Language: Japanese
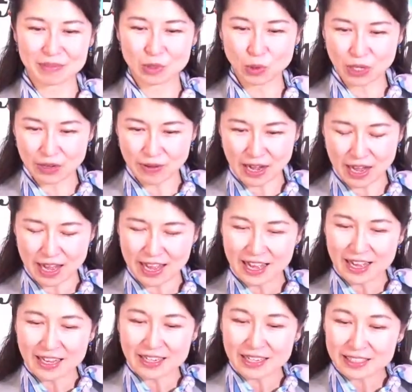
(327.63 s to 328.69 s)
トネは
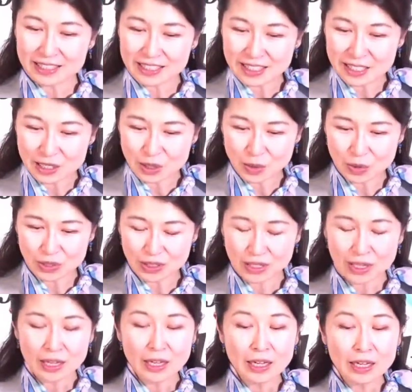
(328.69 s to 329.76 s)
懐かしそうに
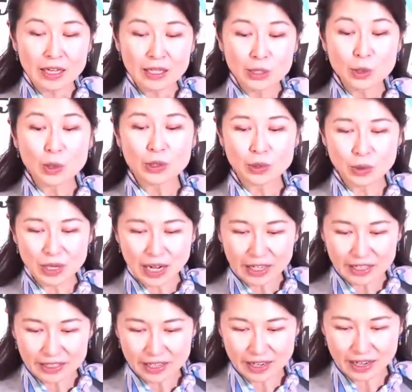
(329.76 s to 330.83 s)
匂いを嗅
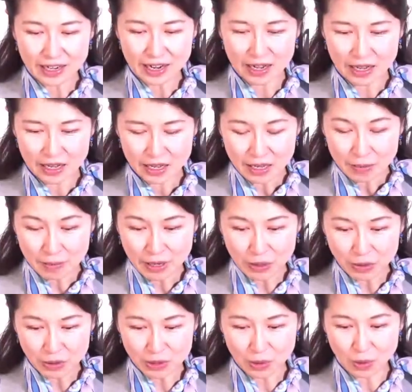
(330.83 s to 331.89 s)
ぎながら目
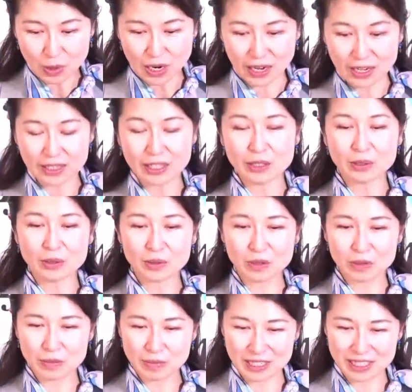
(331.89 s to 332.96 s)
の色を変えて喜
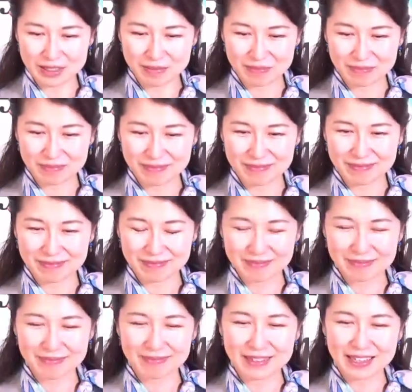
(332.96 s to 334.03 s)
びます。
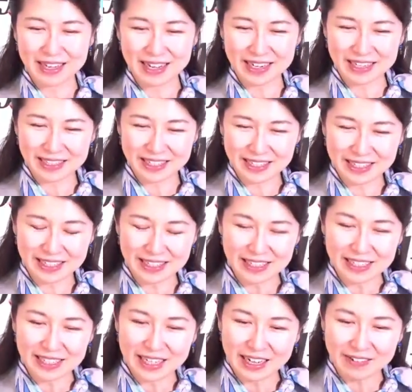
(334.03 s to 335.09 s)
あなたが
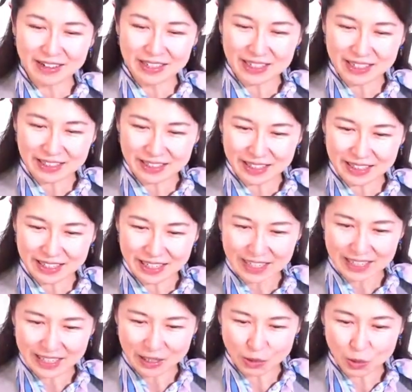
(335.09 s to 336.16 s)
可愛がっていら
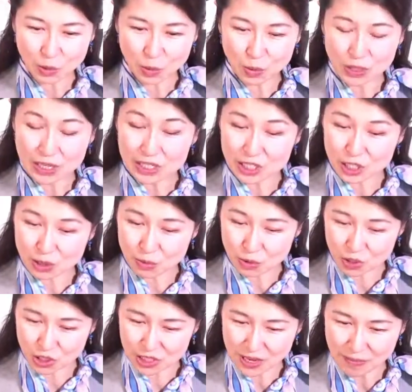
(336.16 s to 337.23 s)
れたのと同じ気
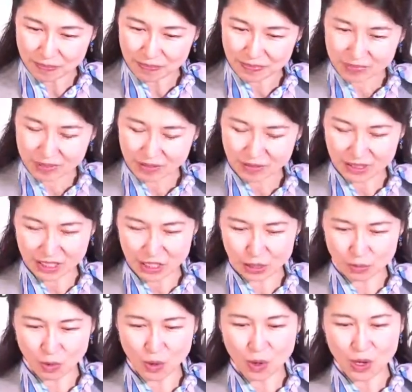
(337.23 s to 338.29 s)
持ちで
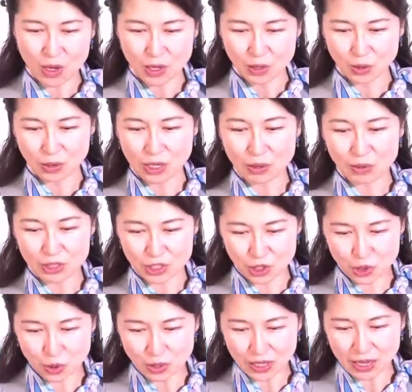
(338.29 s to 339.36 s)
私もトネを一
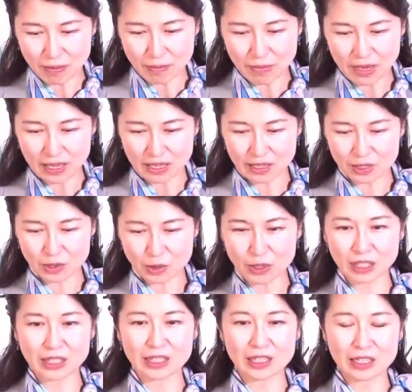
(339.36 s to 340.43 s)
生懸命
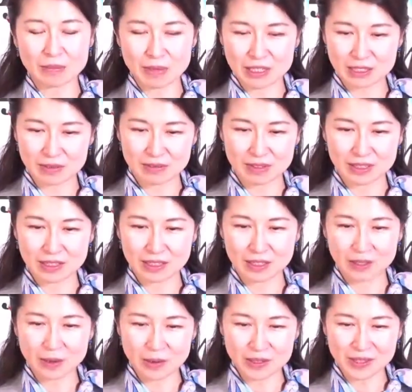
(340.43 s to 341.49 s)
育てています。
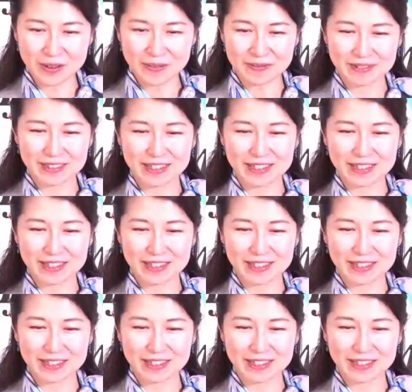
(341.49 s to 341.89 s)
どうぞ